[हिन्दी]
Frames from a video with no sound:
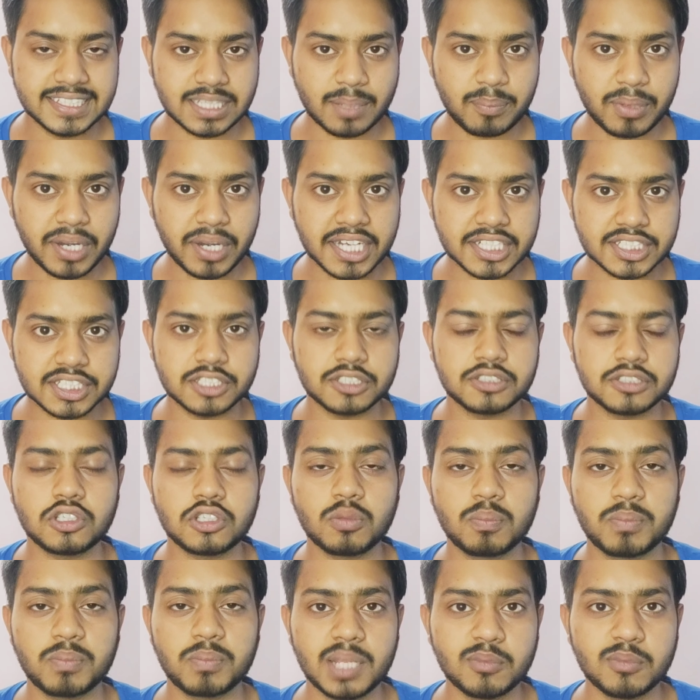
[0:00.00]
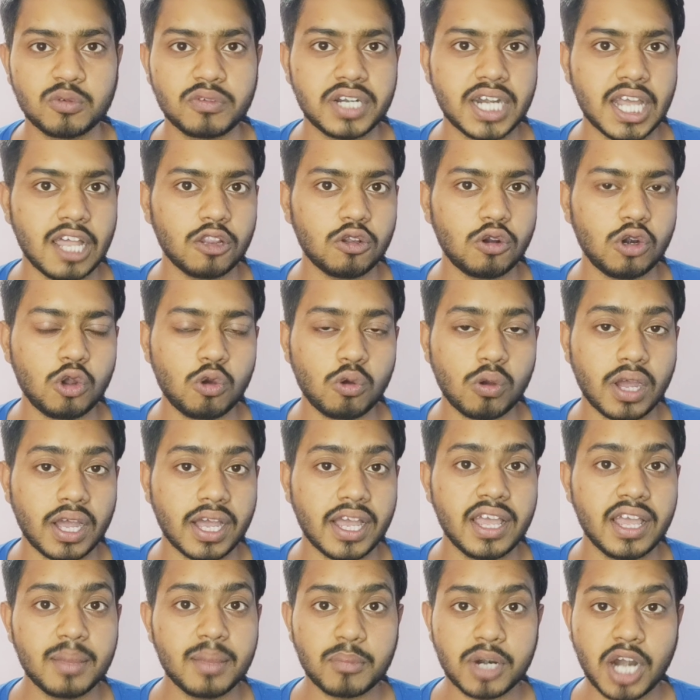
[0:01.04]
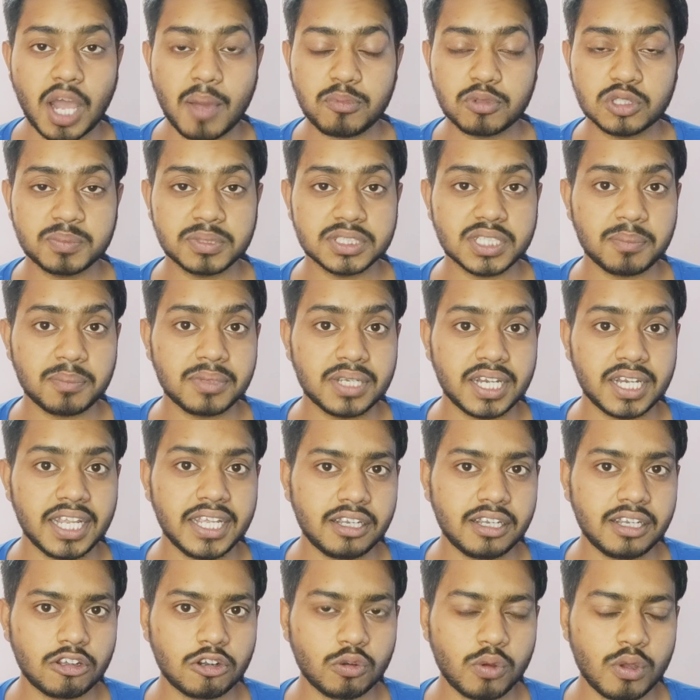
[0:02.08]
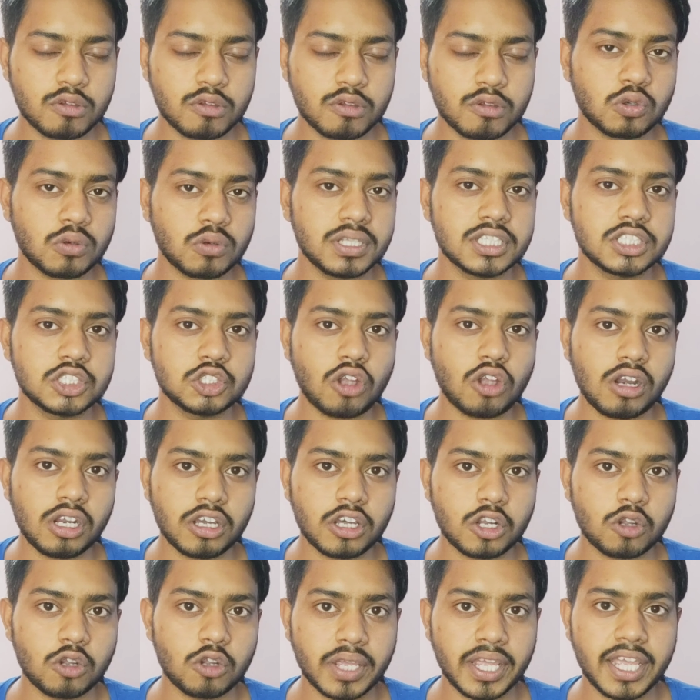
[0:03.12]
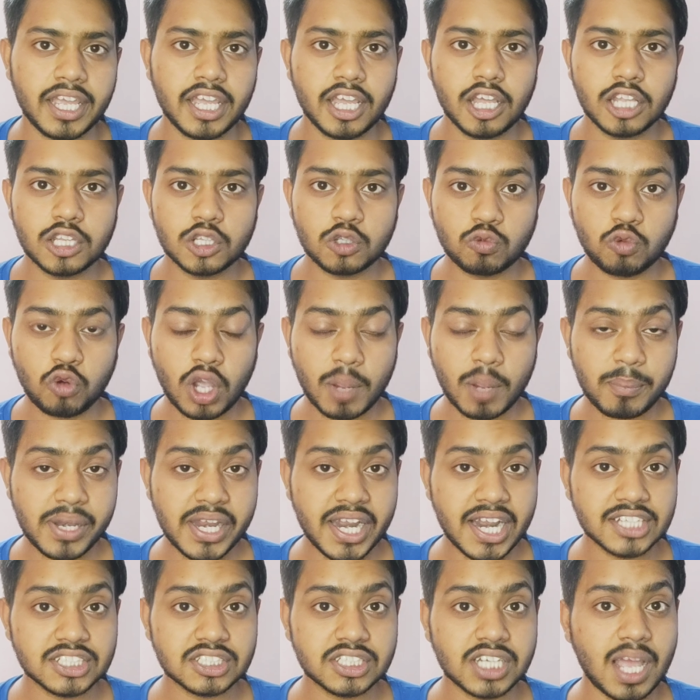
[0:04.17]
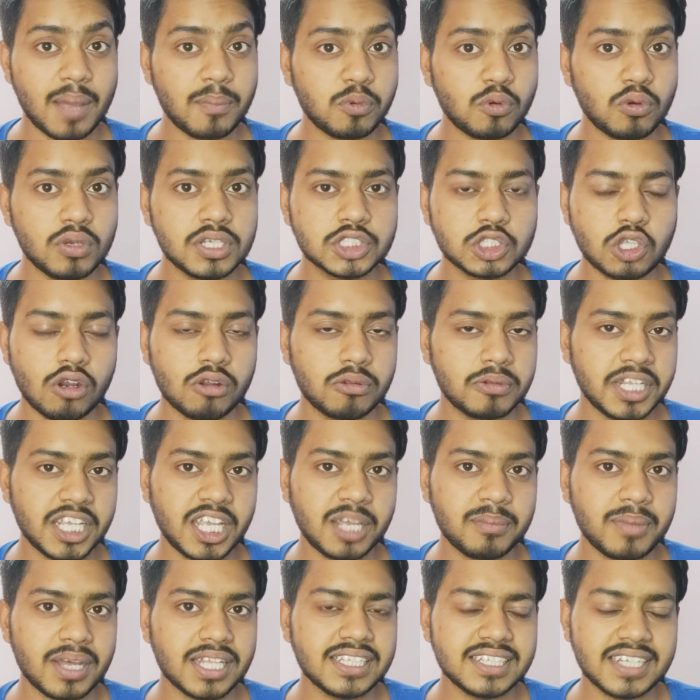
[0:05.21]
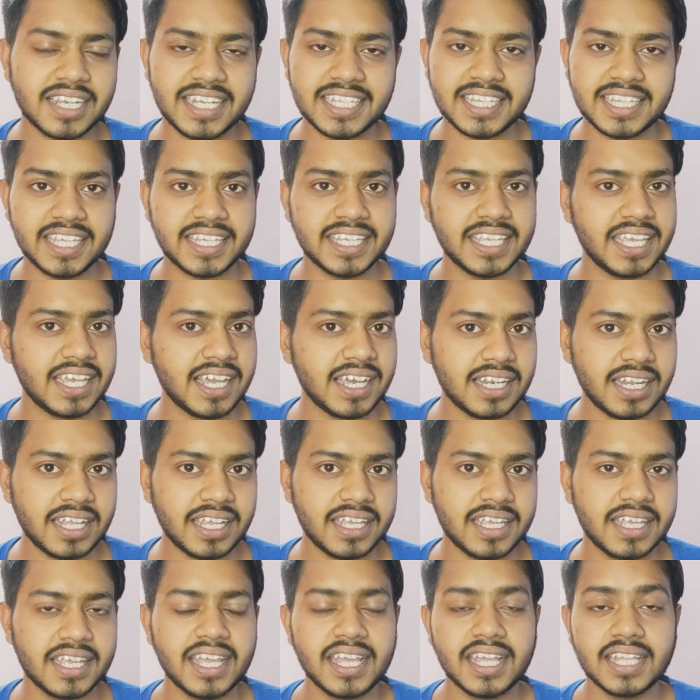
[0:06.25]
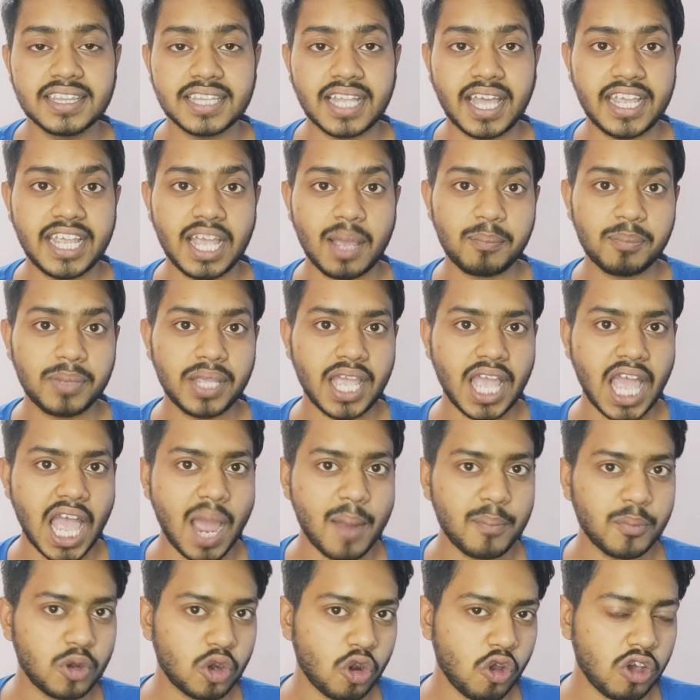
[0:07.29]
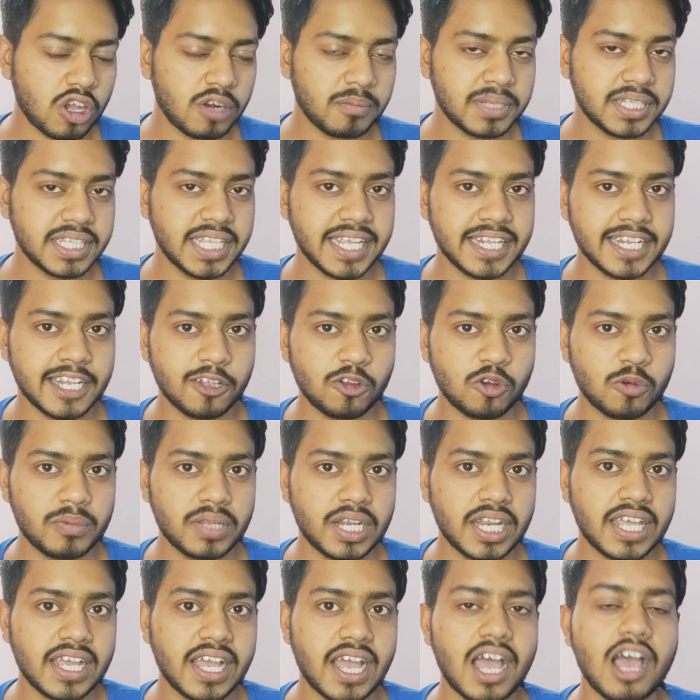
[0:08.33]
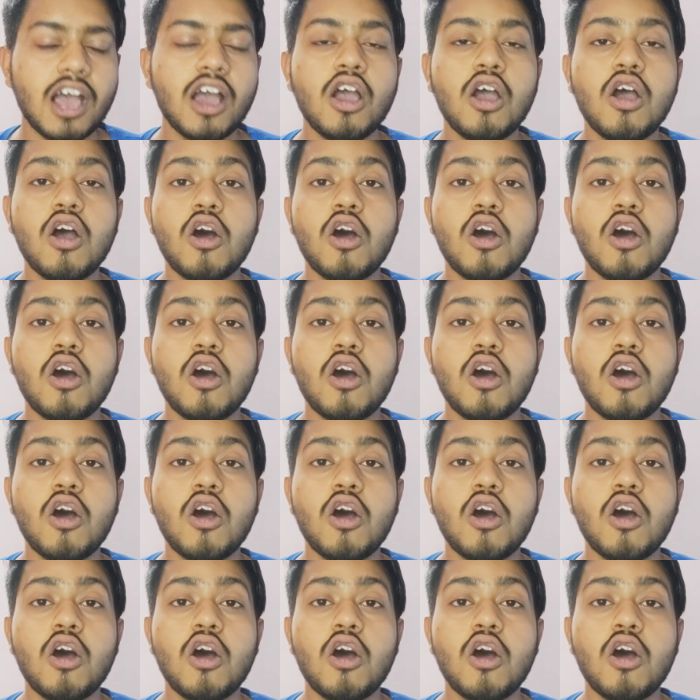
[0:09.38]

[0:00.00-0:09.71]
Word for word: इस एप्लीकेशन से तो फ्री मूवी डाउनलोड होगा बट आप उस पर जब क्लिक करोगे उसको इंस्टॉल करोगे तो वो एप्लीकेशन आपको इंस्टॉल होने के बाद कहीं दिखेगा नहीं ना ही आपके ऐप ड्रॉवर में देखने को मिलेगा